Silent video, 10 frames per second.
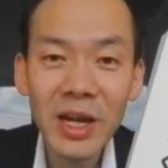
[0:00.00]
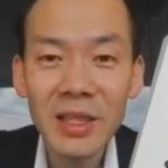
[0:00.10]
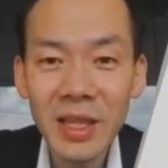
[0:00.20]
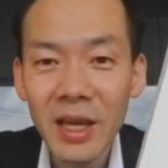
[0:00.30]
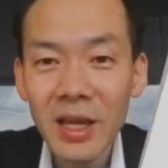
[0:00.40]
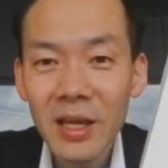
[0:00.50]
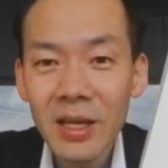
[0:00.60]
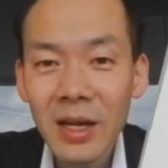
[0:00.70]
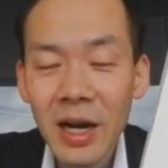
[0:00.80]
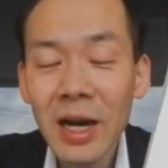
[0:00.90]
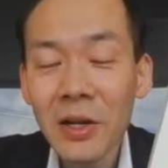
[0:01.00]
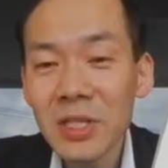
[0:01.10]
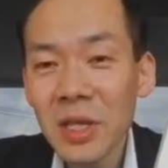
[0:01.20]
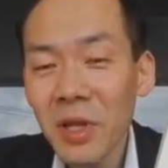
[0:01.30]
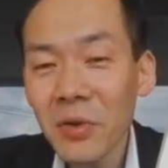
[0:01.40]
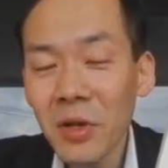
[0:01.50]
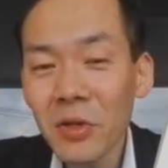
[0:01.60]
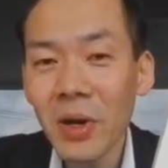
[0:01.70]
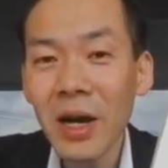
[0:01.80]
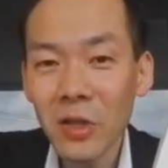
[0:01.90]
て、明るいセミナー受ける
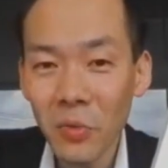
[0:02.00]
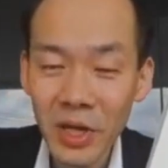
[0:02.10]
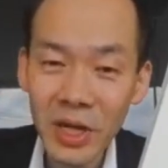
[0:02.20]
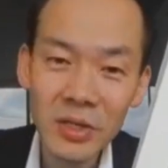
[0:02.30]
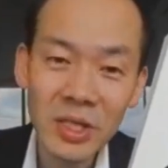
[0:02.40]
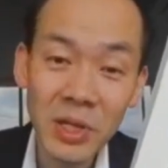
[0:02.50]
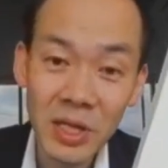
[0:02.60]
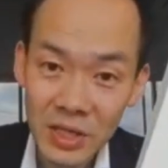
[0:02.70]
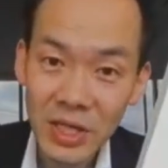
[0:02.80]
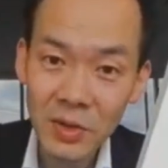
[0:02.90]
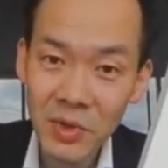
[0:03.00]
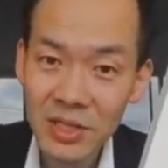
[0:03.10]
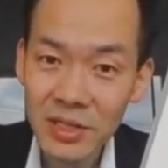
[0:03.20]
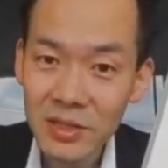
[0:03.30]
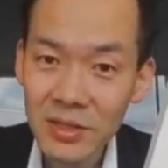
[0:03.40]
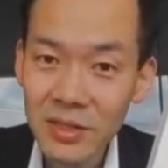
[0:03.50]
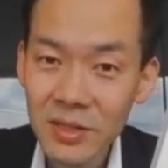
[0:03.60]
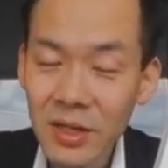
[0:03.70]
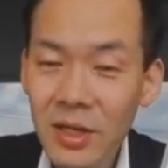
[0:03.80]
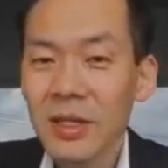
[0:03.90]
とわーっと盛り上がるセミナーたくさんあります。
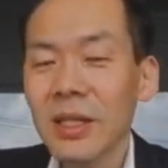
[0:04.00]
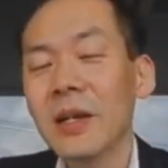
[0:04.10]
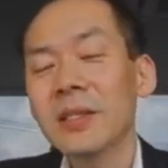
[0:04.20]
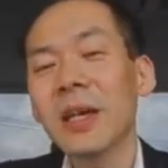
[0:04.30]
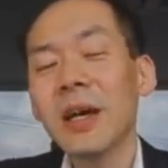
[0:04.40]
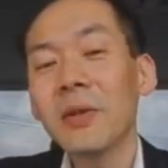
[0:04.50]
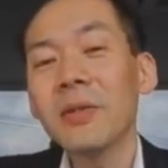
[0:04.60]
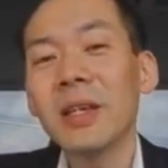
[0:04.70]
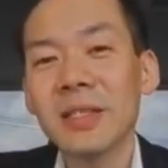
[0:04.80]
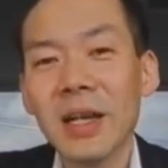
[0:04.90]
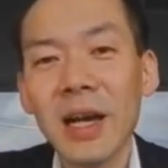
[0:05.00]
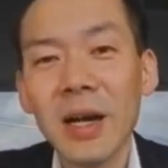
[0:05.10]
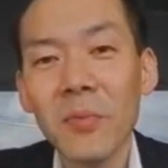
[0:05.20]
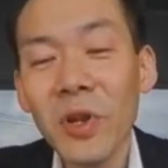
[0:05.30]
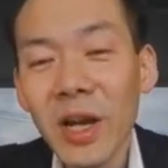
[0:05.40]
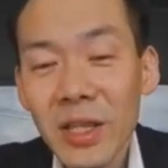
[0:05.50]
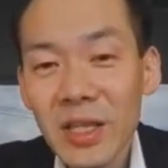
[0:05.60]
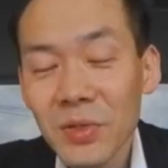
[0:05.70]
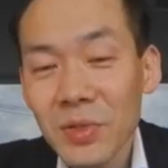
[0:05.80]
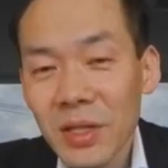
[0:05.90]
たくさんあるんですが盛り上がった
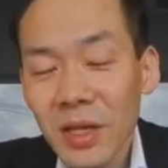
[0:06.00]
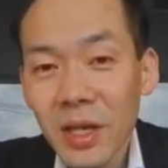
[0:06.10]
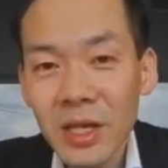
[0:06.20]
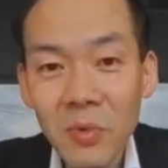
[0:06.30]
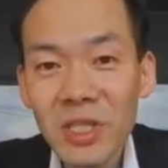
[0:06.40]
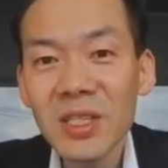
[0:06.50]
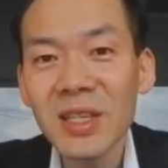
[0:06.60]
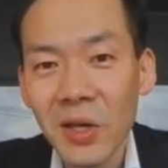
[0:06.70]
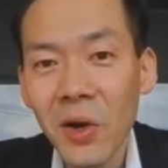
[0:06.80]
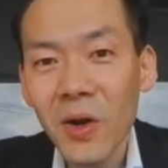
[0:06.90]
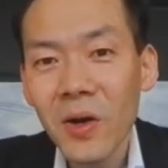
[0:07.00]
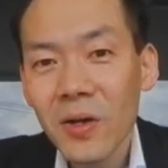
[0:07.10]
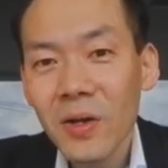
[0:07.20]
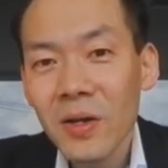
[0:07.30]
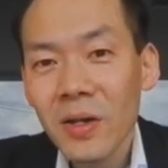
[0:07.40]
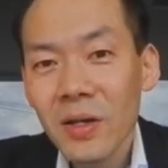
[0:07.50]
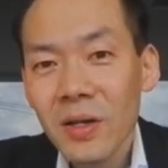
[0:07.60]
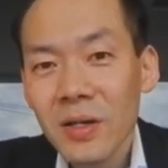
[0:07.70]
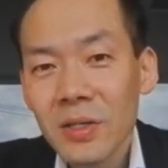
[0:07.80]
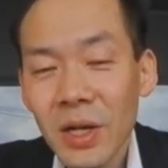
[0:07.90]
瞬間だけは気持ちいいんですよ。
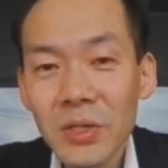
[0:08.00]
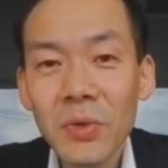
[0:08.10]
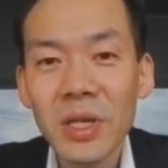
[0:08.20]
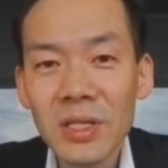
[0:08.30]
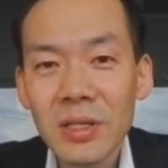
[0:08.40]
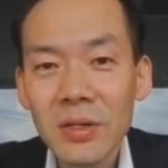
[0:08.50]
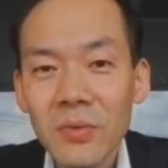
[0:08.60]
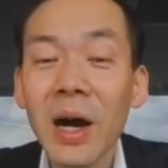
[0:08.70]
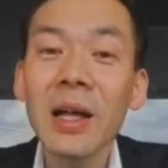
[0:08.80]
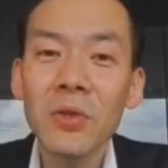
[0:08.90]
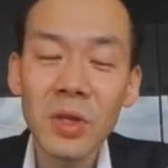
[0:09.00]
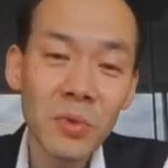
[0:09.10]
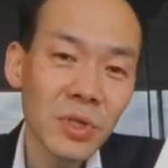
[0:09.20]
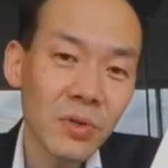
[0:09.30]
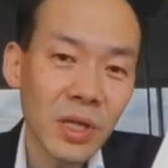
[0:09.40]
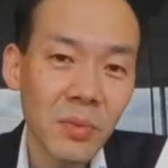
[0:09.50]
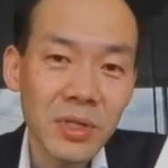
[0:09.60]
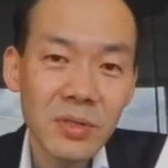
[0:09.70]
それはそうです。わーっと気持ちよくなります。